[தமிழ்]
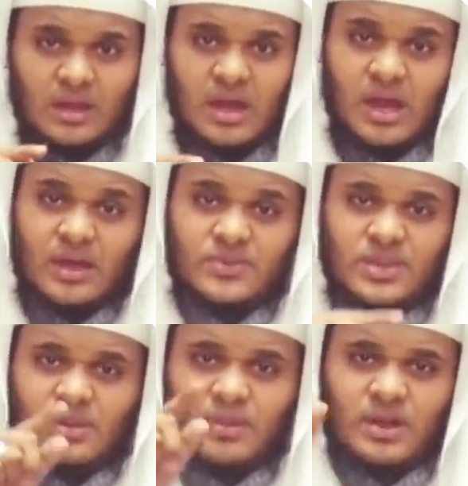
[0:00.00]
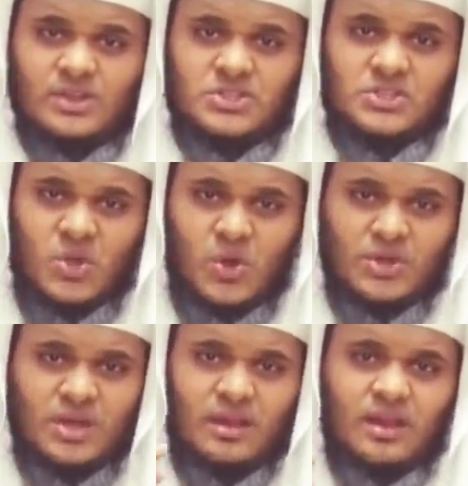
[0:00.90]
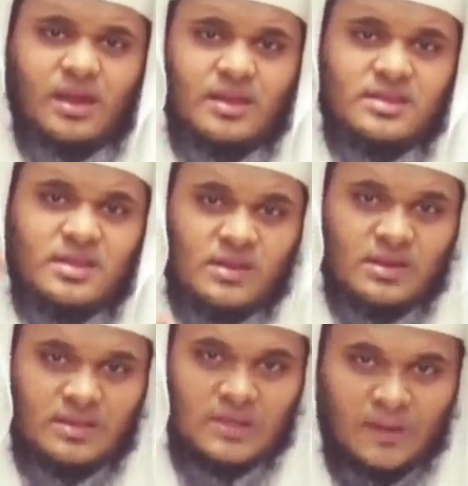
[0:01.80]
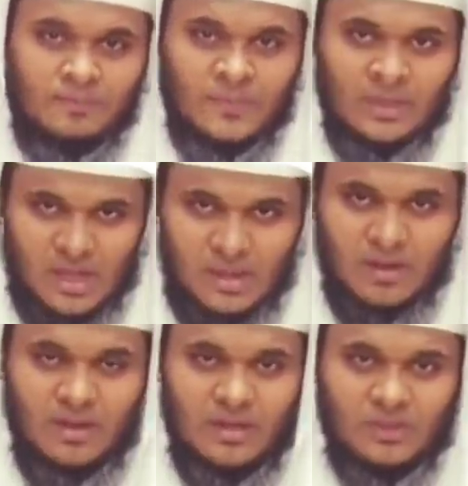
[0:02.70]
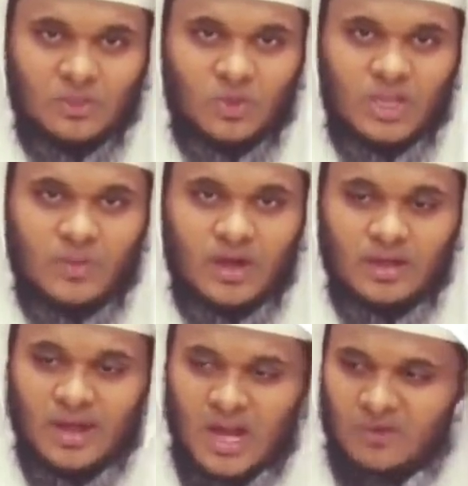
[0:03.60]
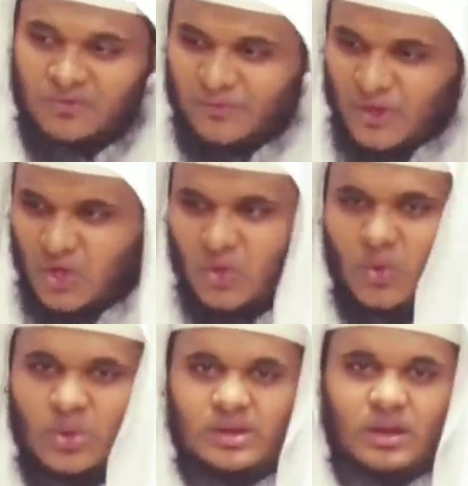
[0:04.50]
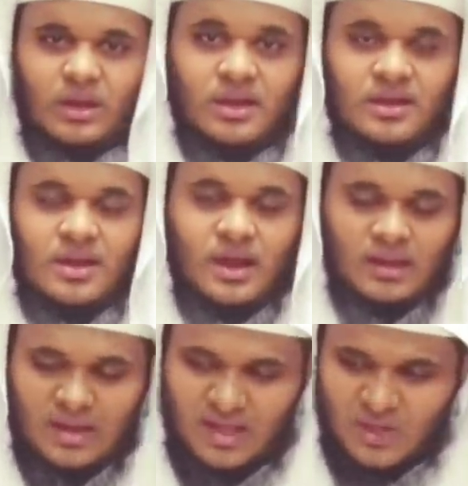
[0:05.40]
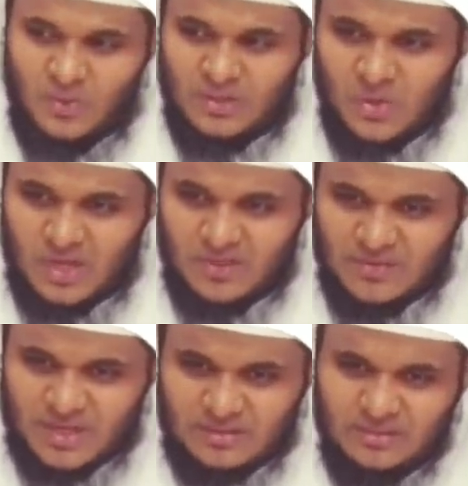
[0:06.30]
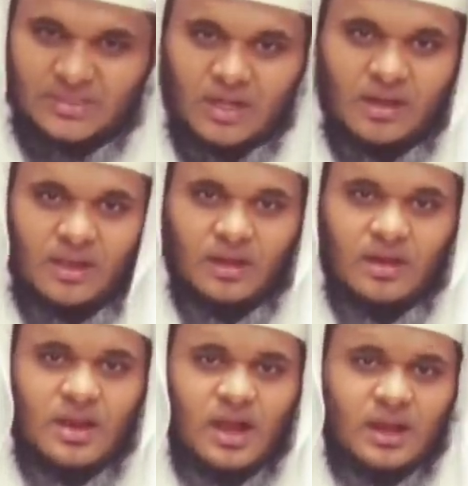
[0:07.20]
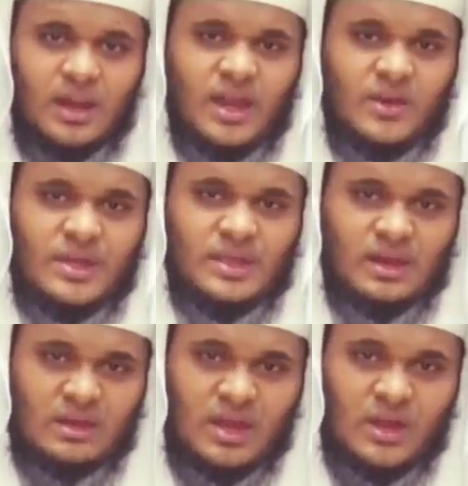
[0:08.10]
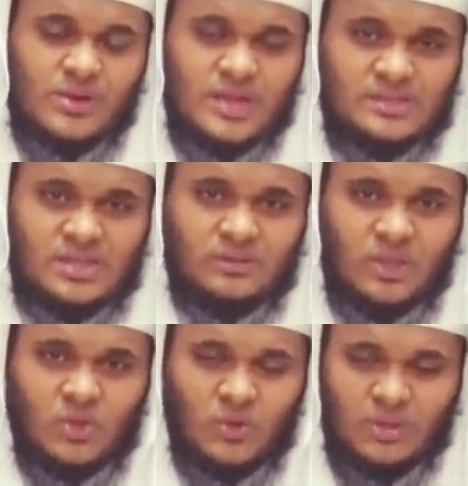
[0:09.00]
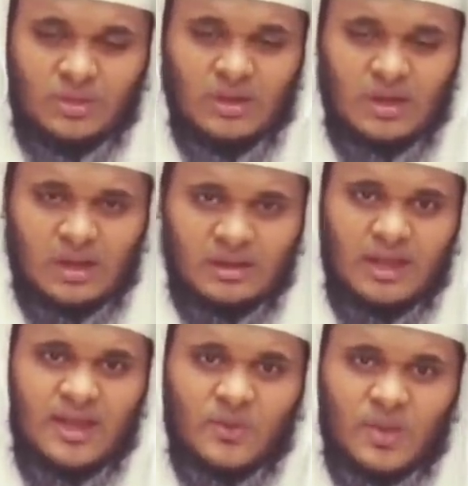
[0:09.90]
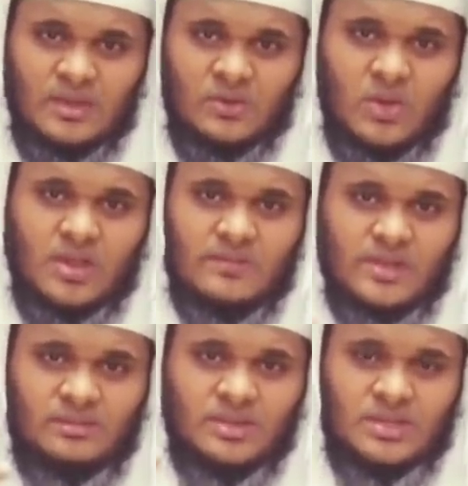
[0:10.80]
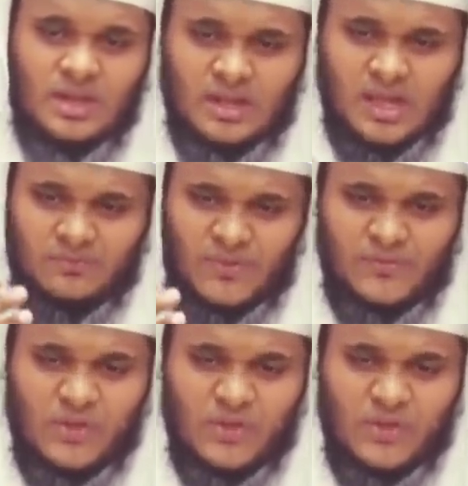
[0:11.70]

அல்லாஹ் அதிக மகிழ்ச்சியோடு அல்லாஹ் அங்கீகரிக்கிறான் ஆம் கண்ணியத்துக்குரியவர்களே ஃபஃபிர்ரு இலல்லா அல்லாஹுவை நோக்கி விரைந்து செல்லுங்கள் அல்லாஹுடைய அல்லாஹுடைய அச்சத்தை கொண்டு அல்லாஹுவை நோக்கி விரைந்து செல்லுங்கள்